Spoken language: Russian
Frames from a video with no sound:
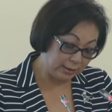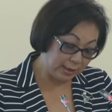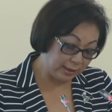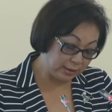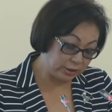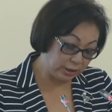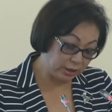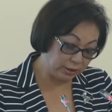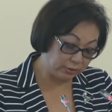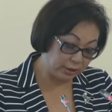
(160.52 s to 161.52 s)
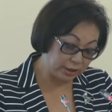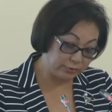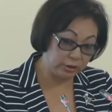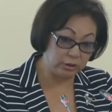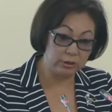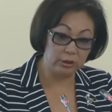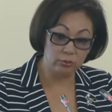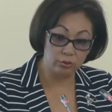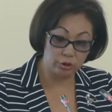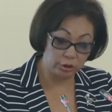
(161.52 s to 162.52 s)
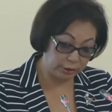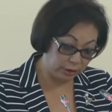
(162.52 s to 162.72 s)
для лечения и выхаживания недоношенных